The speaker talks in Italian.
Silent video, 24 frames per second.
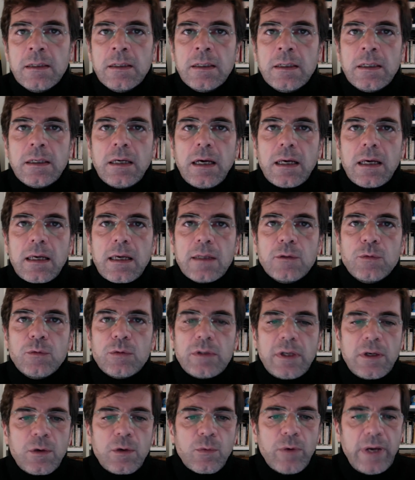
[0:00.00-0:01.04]
ai caduti
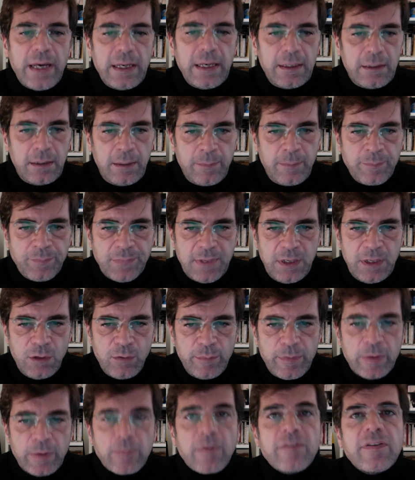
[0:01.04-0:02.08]
in guerra, lo
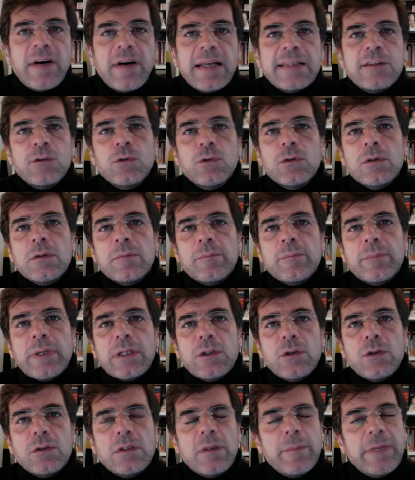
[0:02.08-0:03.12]
abbiamo fatto per
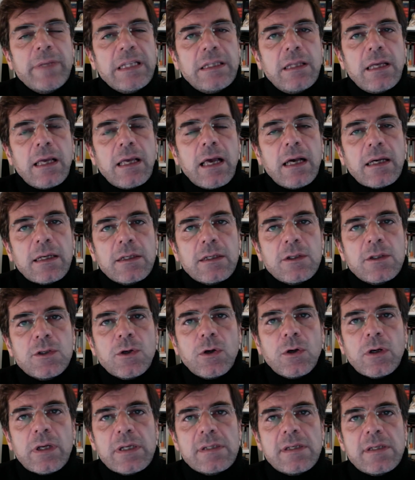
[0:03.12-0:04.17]
non dimenticare ciò
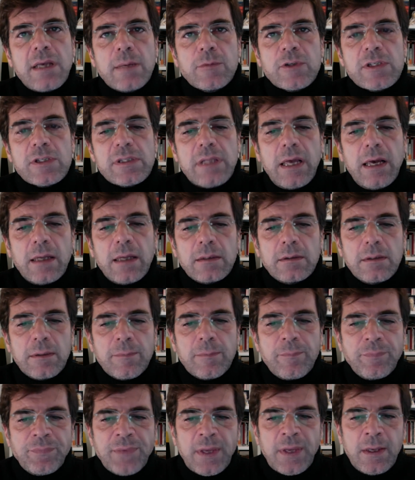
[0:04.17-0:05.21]
che siamo stati.
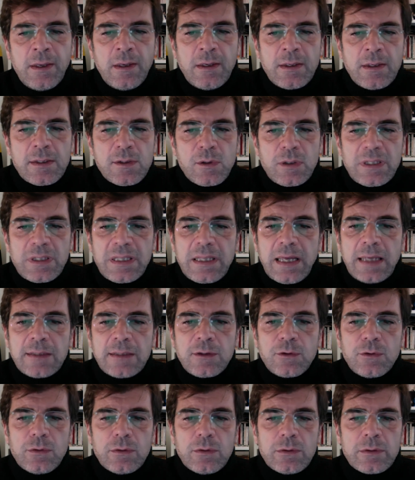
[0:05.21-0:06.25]

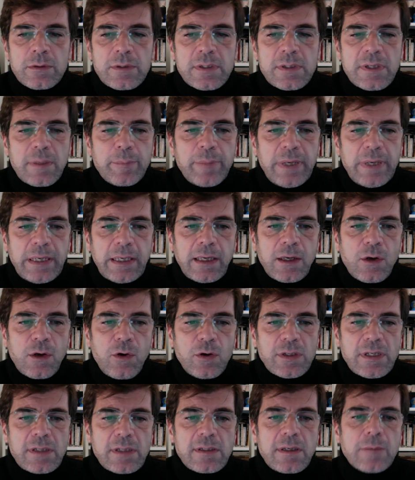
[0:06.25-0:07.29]
Soltanto sapere
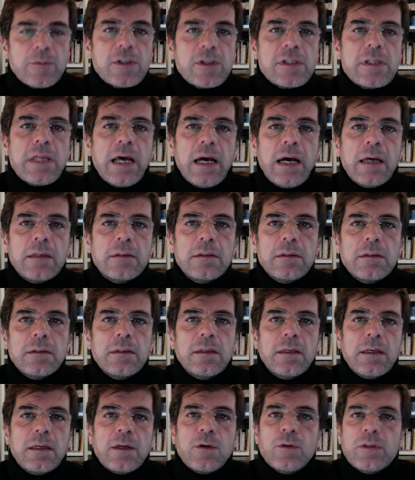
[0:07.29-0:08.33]
cosa siamo stati
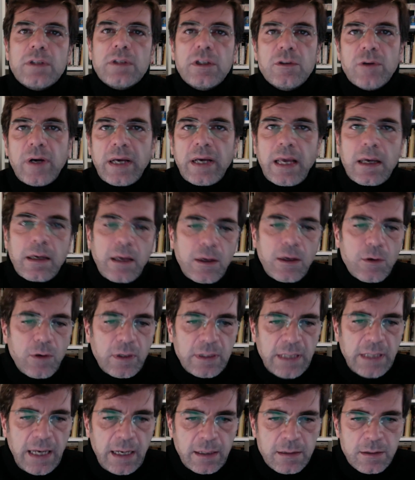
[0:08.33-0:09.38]
e continuare a
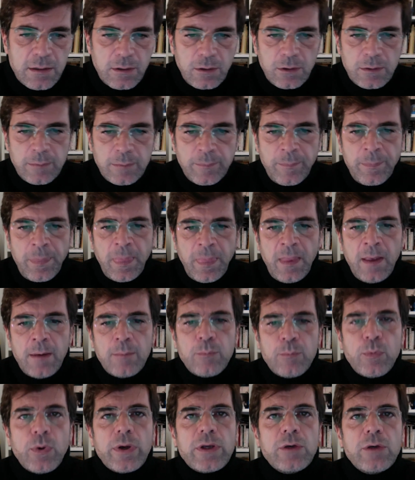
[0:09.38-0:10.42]
ricordarcelo
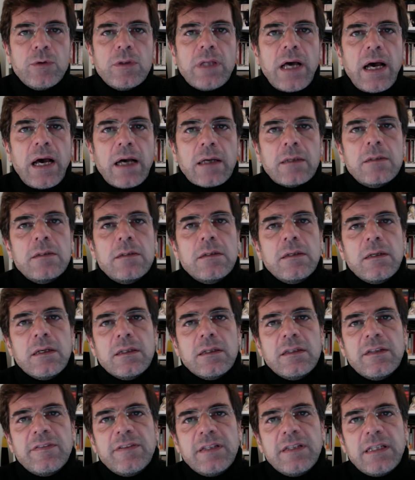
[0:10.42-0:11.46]
può aiutarci a
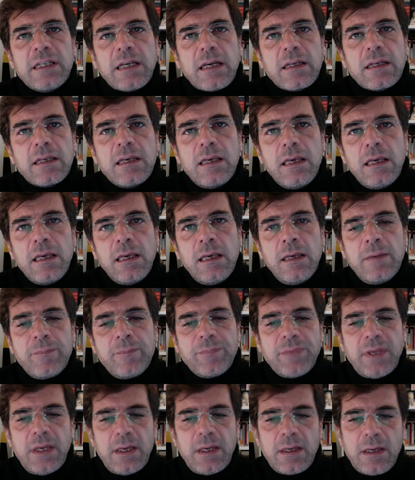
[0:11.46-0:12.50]
definire chi
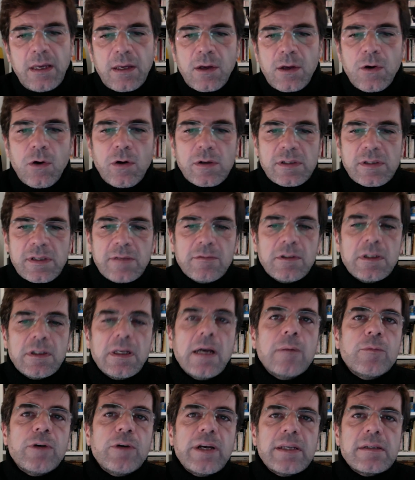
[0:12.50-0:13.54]
e che cosa
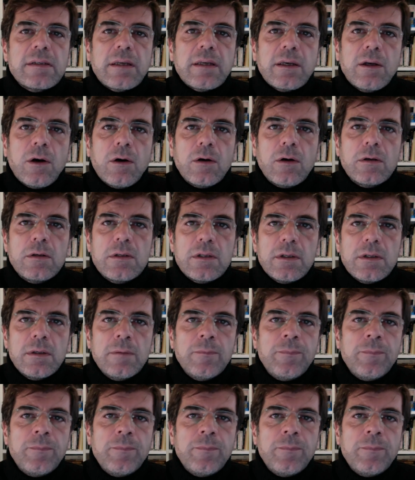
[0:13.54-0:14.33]
vogliamo essere oggi,